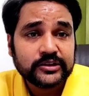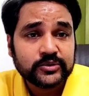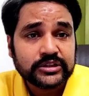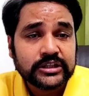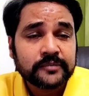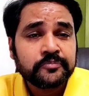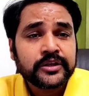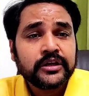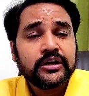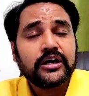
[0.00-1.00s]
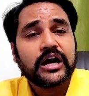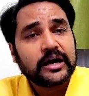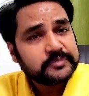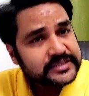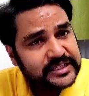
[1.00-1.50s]
दी होती है
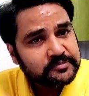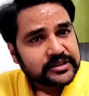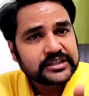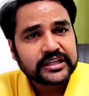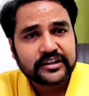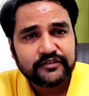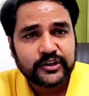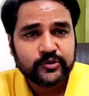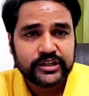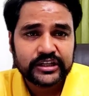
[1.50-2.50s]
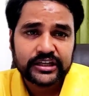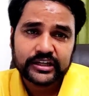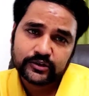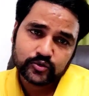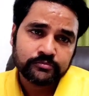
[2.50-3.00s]
आप स्किप करके अगर वीडियो
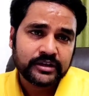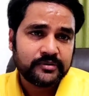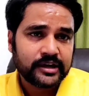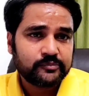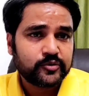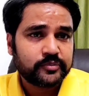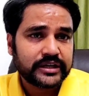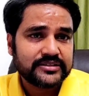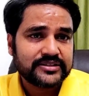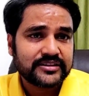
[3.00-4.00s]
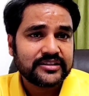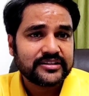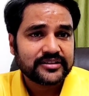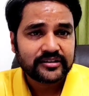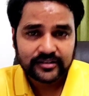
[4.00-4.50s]
देखेंगे तो मे भी आपको प्राइस जल्दी
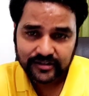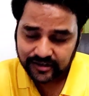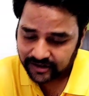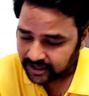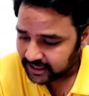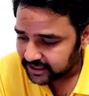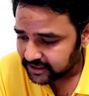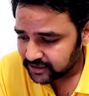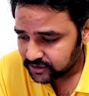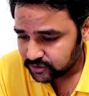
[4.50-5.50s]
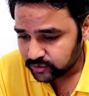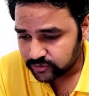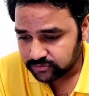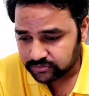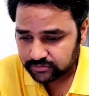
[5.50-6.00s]
नजर ना आए तो
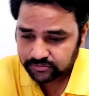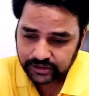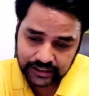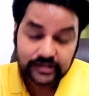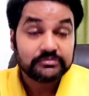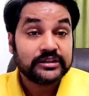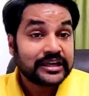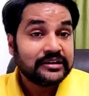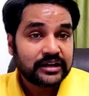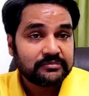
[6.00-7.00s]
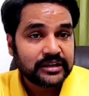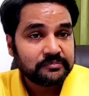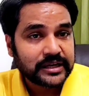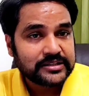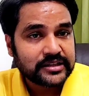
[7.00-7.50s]
अगर नहीं अगर मैंने
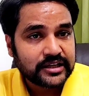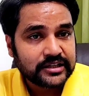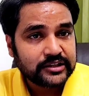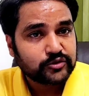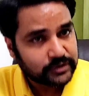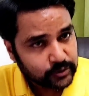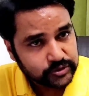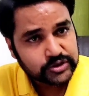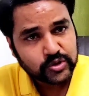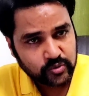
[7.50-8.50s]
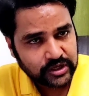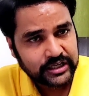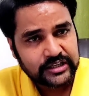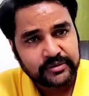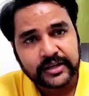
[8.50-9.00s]
प्राइस डाली है तो मैं कोशिश करूंगा
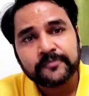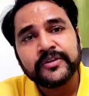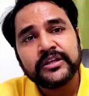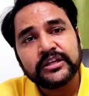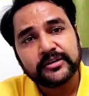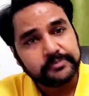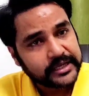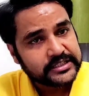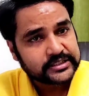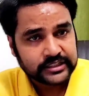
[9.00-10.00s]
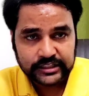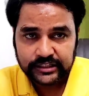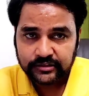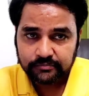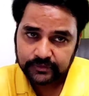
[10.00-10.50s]
अगली बार कि प्राइस गन
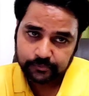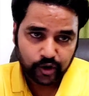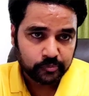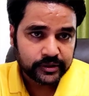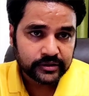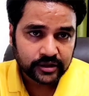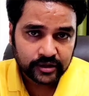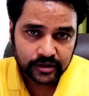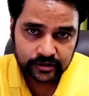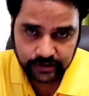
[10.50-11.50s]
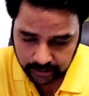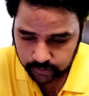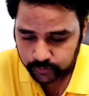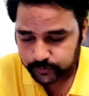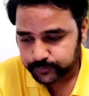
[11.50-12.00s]
की मैं प्रॉपर डालू